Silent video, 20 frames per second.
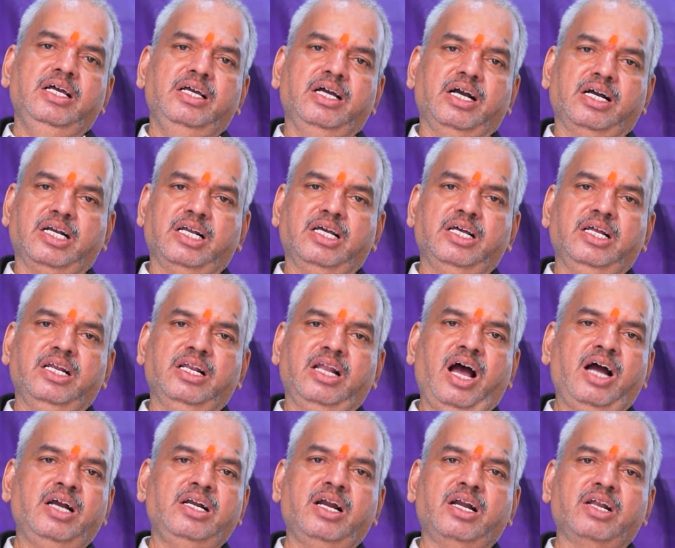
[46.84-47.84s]
అక్కడ లా
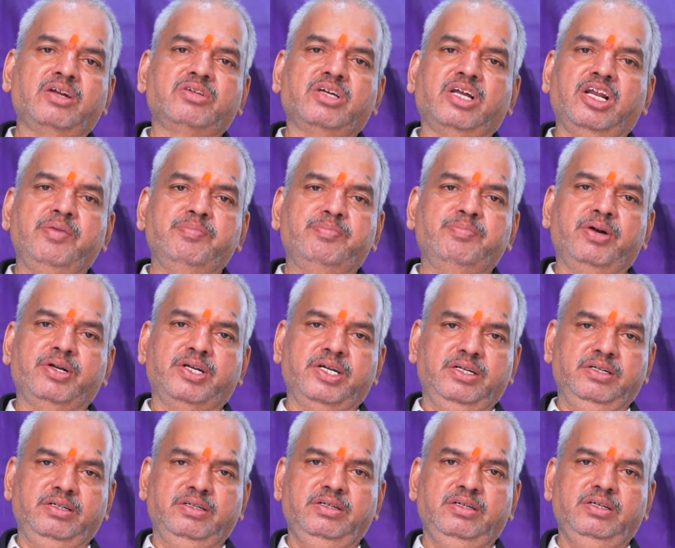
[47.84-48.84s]
అండ్ ఆర్డర్ చాలా
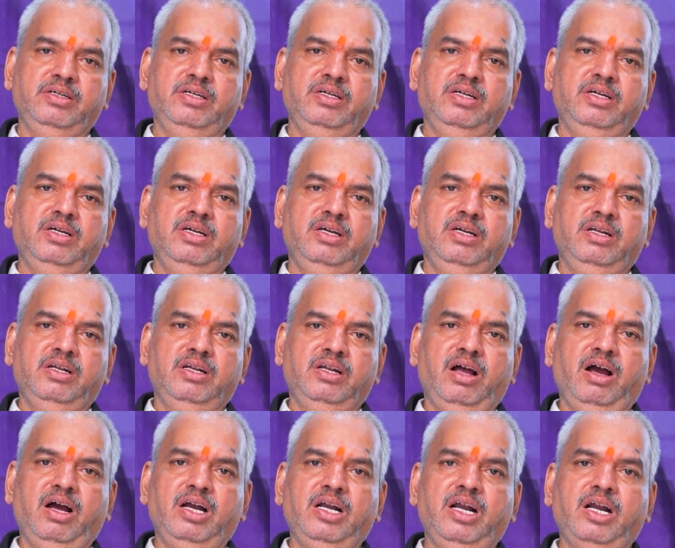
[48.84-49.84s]
ఇంపార్టెంట్ లా
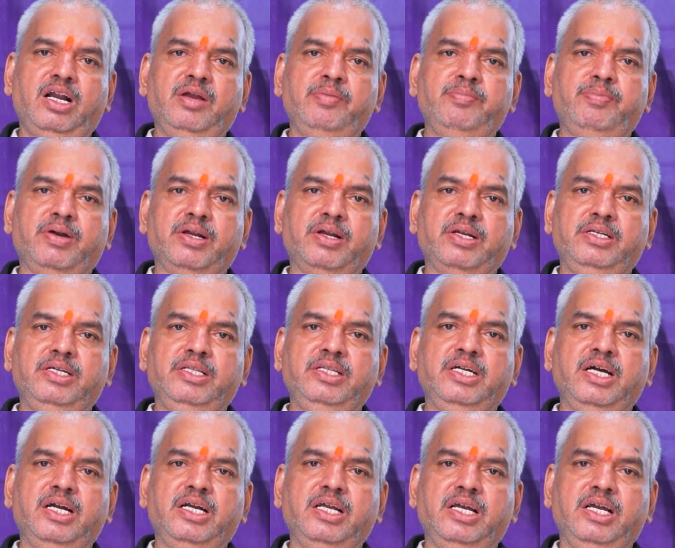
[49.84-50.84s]
అండ్ ఆర్డర్ ఇంపార్టెంట్
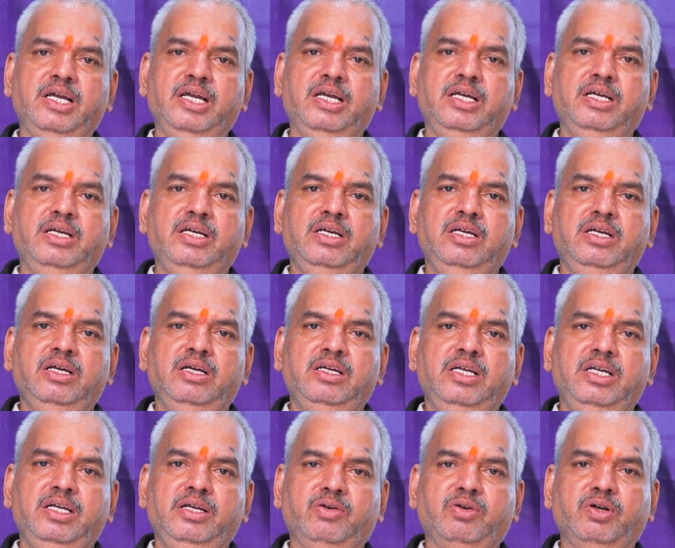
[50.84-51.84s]
ఎందుకంటే
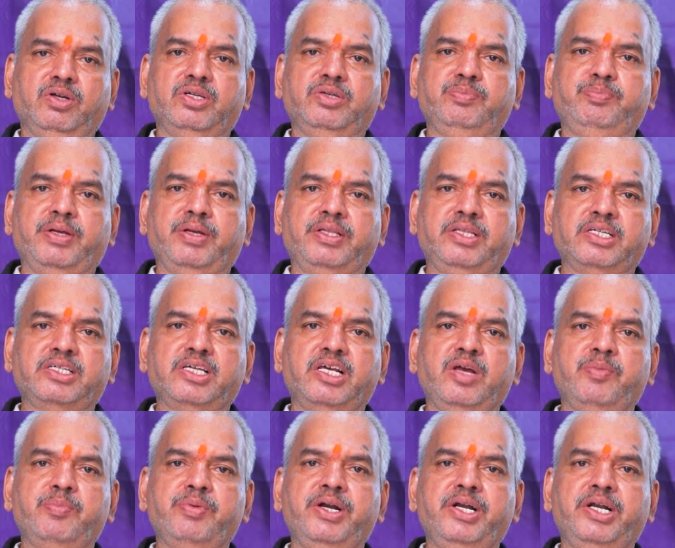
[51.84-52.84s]
ఈ యొక్క పెద్ద
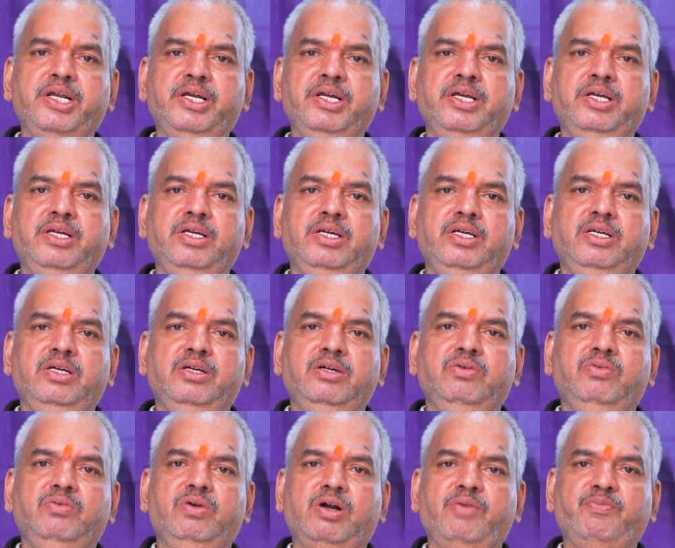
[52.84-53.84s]
సెలబ్రిటీ
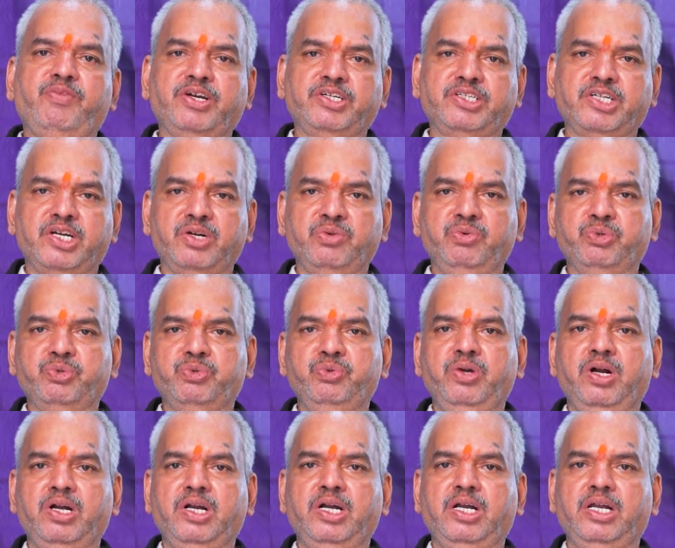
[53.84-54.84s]
ఒక ఫంక్షన్కి
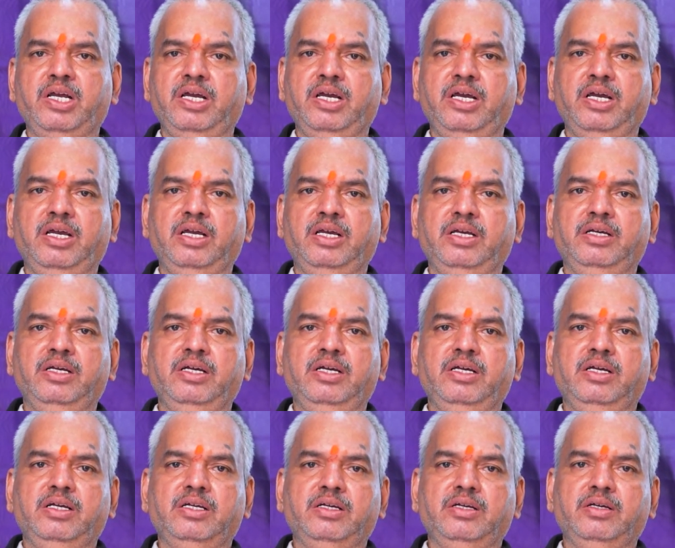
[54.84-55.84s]
వస్తున్నాడంటే
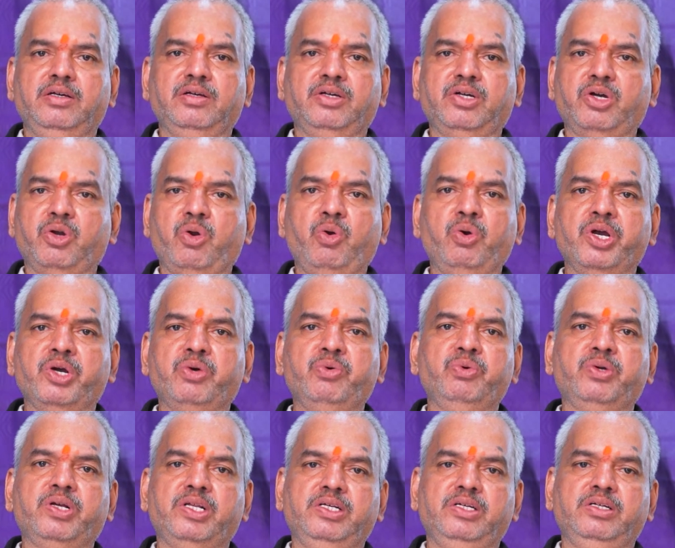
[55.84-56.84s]
క్రౌడ్ ఎక్కువ
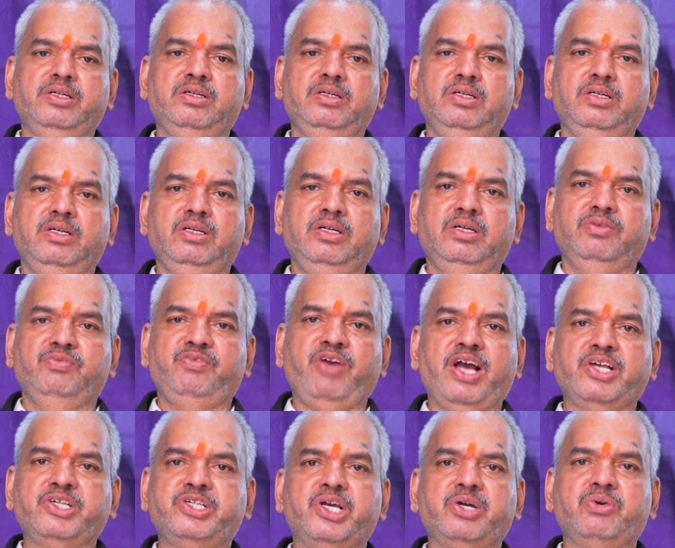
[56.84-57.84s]
ఉంటుంది
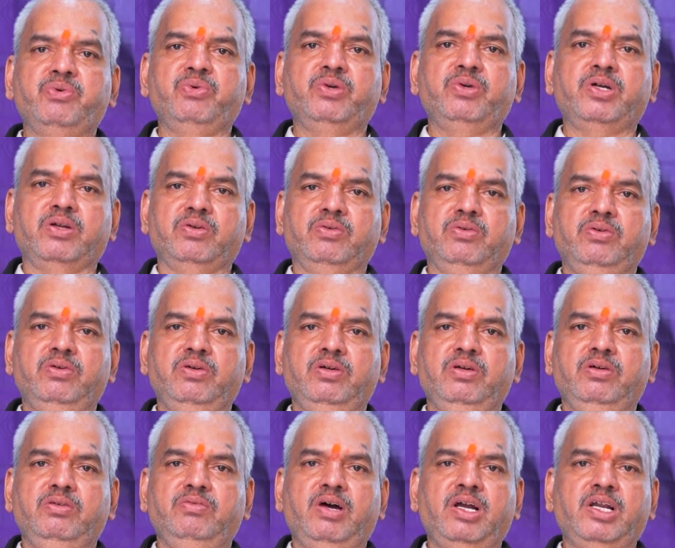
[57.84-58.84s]
ఫ్యాన్స్ ఎక్కువ ఉంటారు
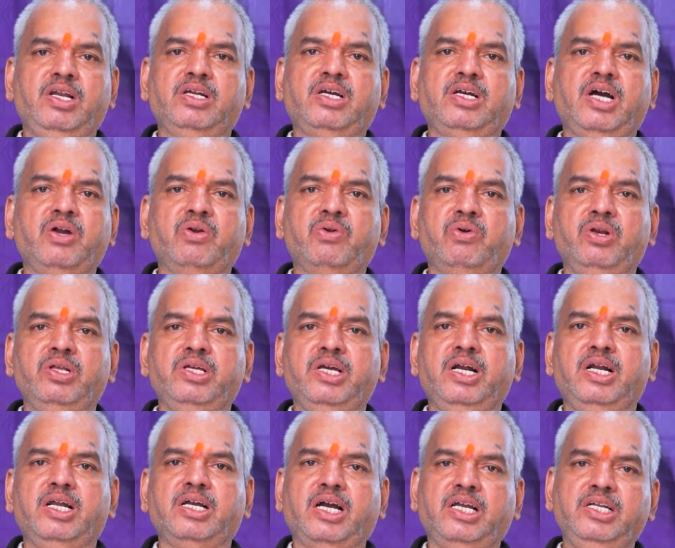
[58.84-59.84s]
వాళ్ళని కంట్రోల్
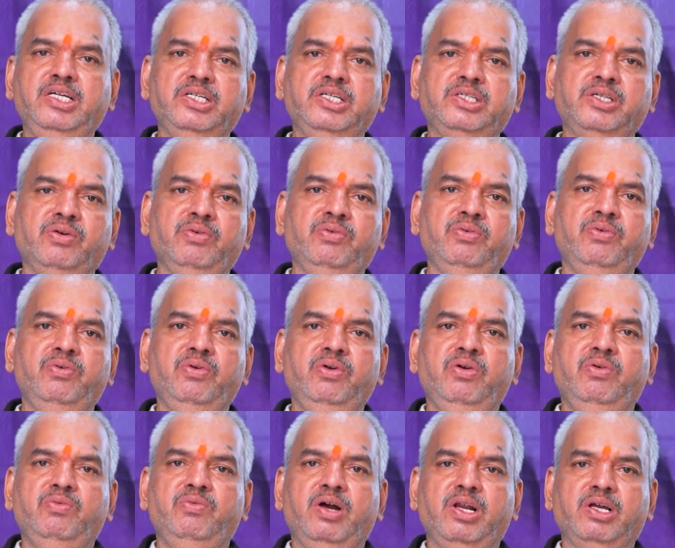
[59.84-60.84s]
చేయాలంటే కనీసం
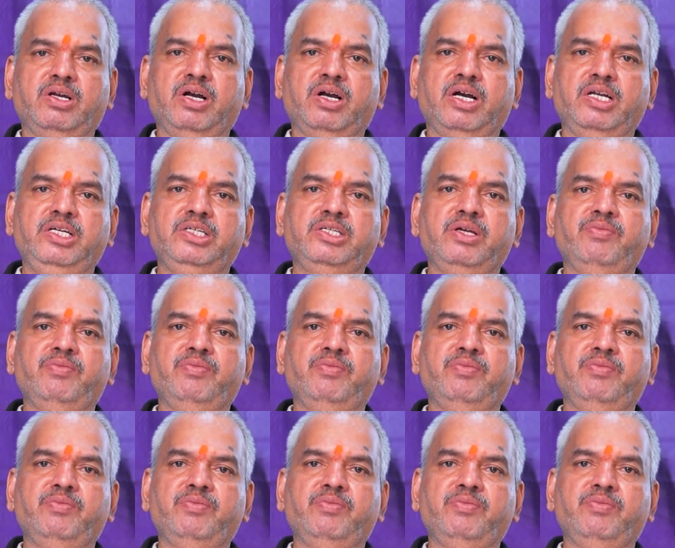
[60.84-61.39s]
వాళ్ళకి కనీసం